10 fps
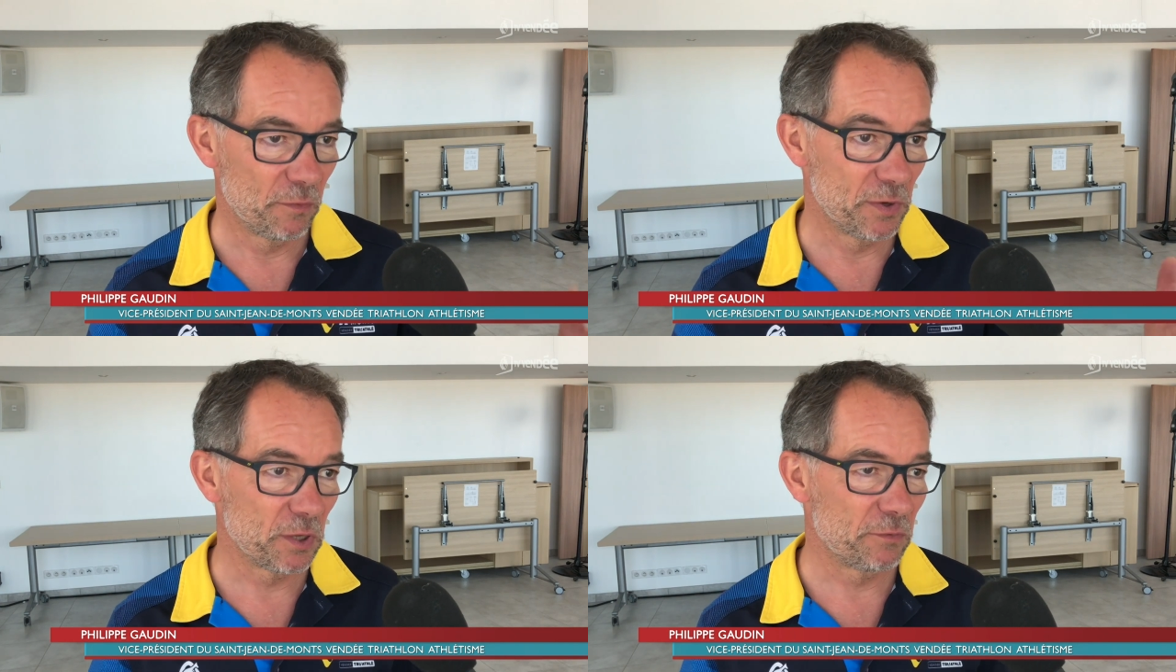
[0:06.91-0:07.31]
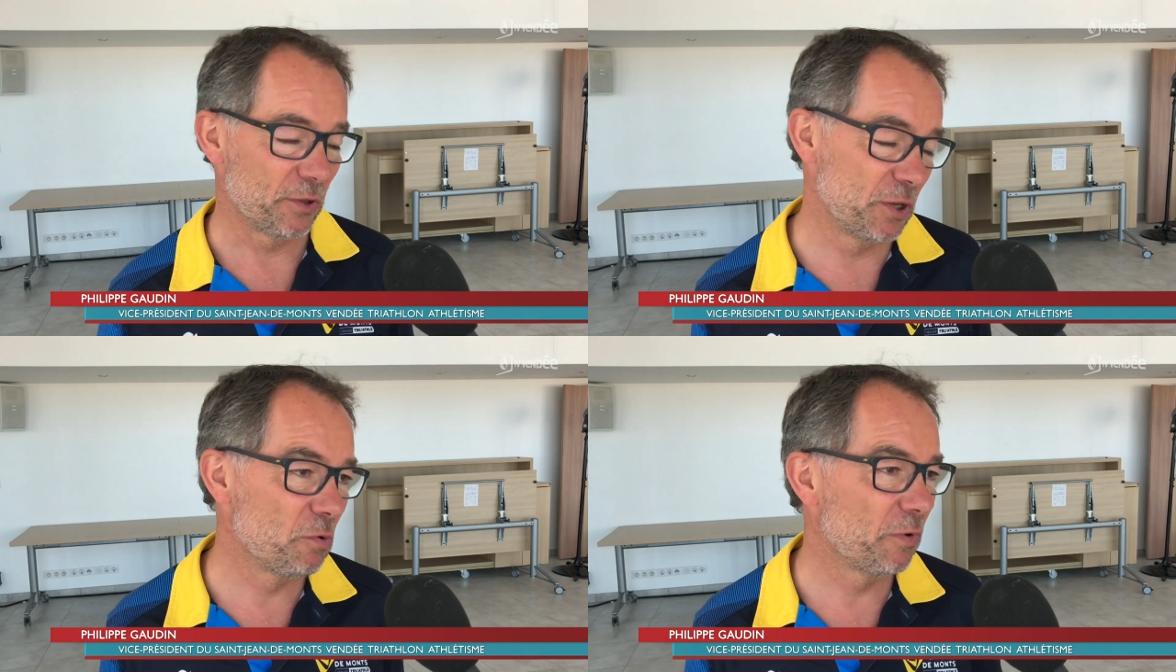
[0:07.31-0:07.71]
En fait, c'est de
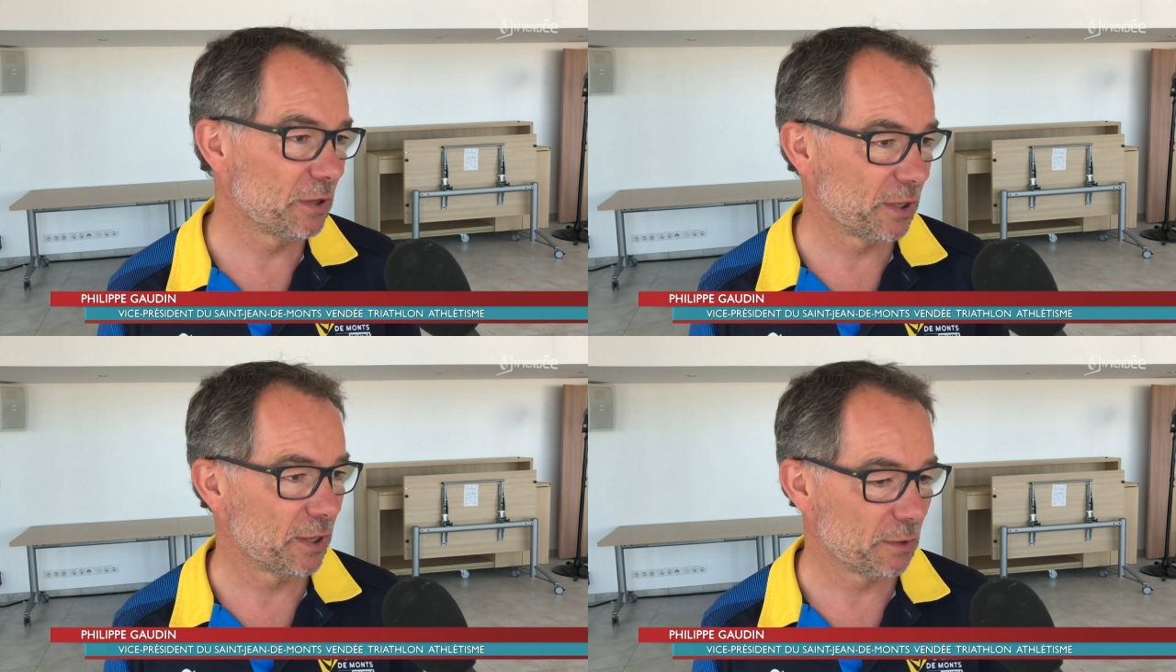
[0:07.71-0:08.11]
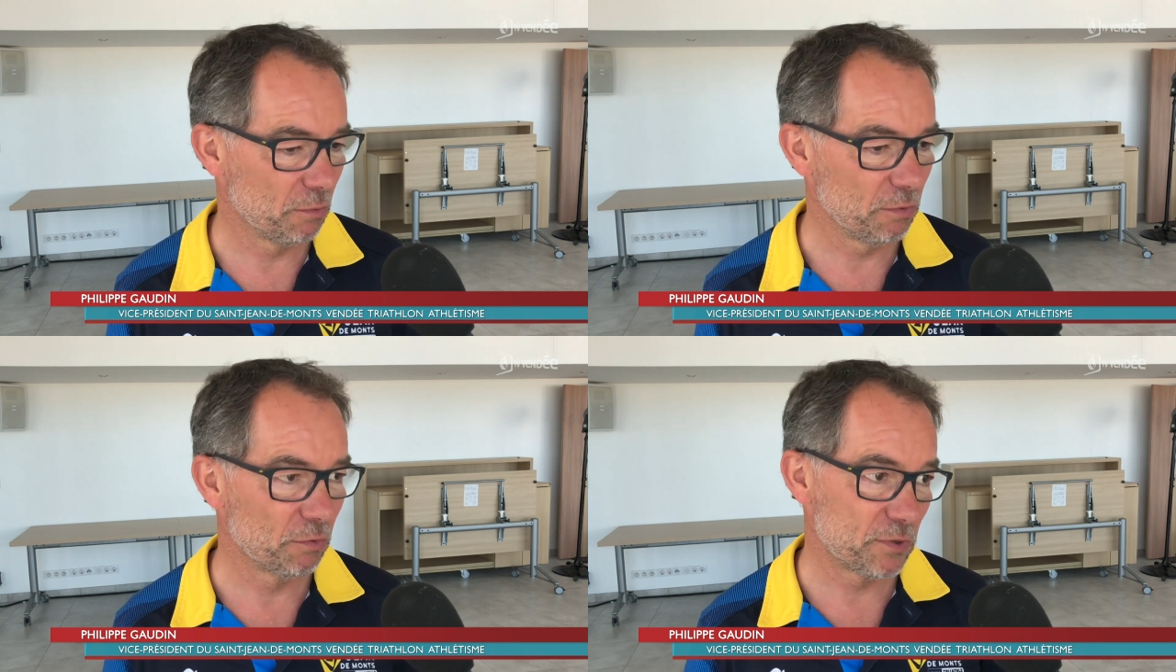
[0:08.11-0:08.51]
faire découvrir le
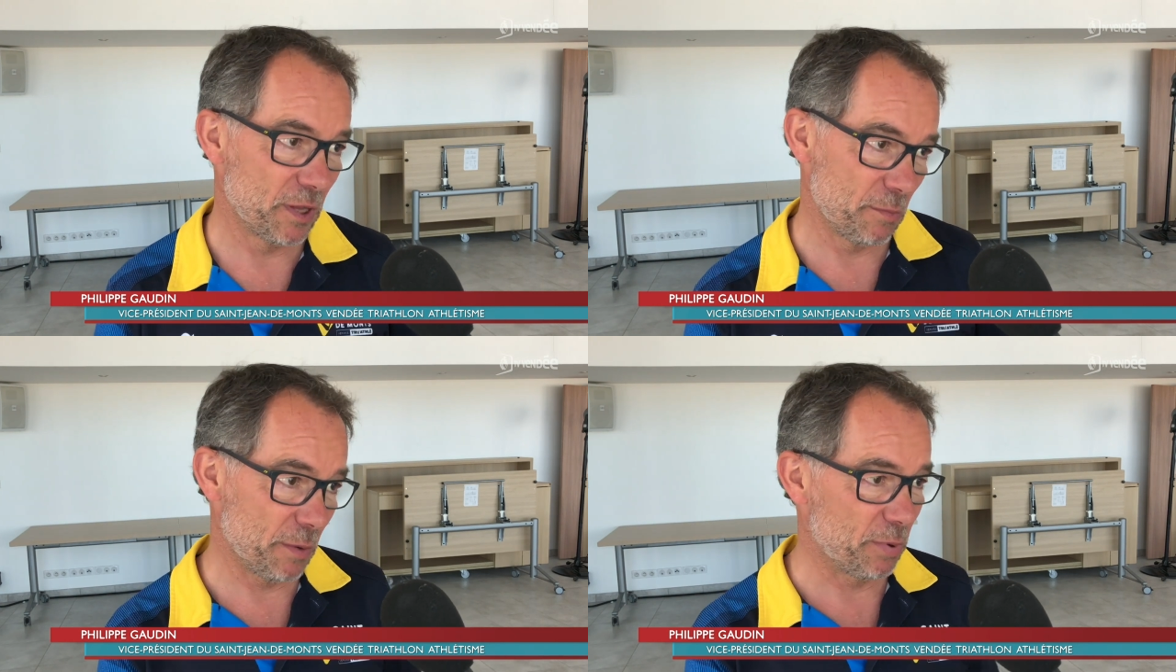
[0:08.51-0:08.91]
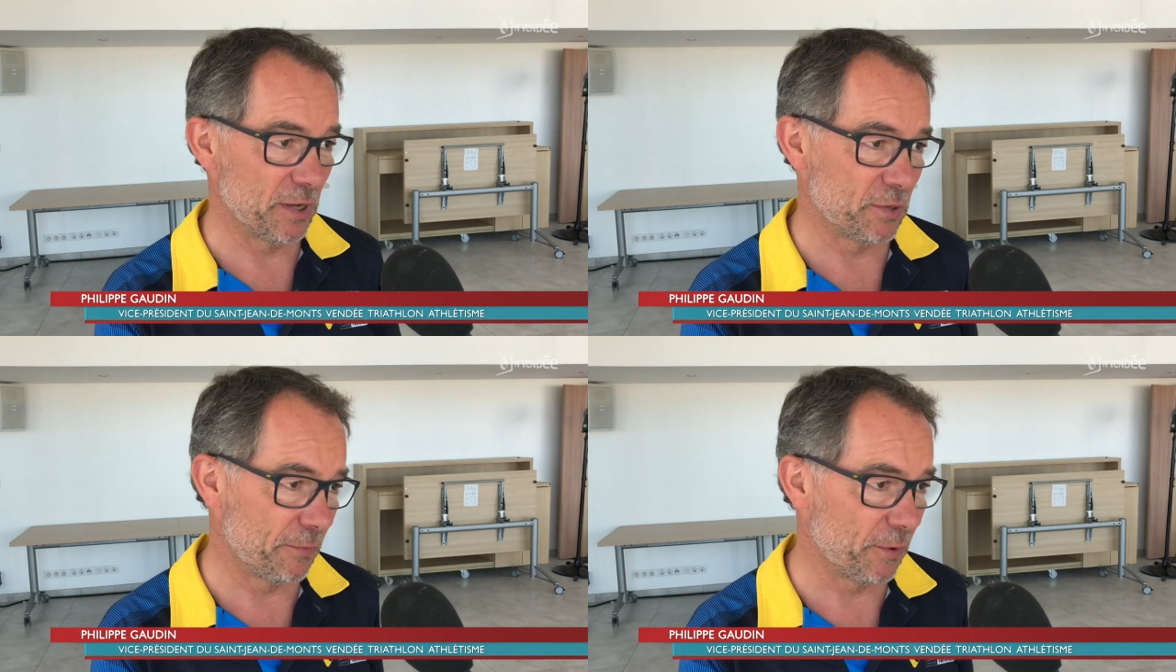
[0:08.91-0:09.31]
triathlon. Donc, ça démarre
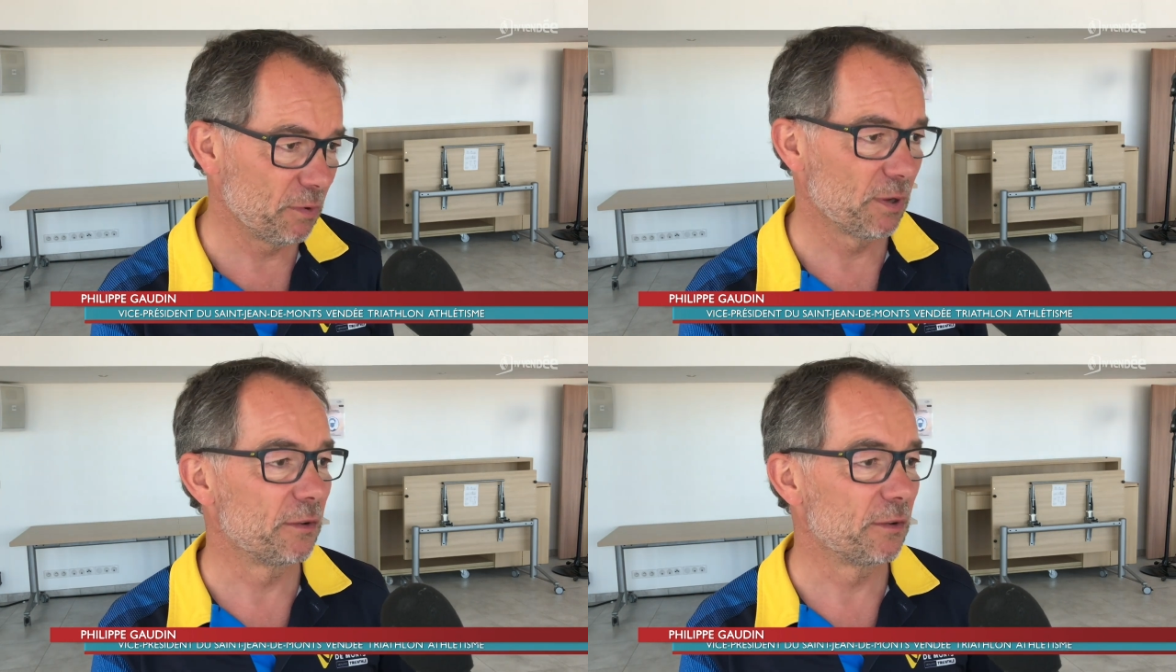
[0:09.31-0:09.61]
par les enfants,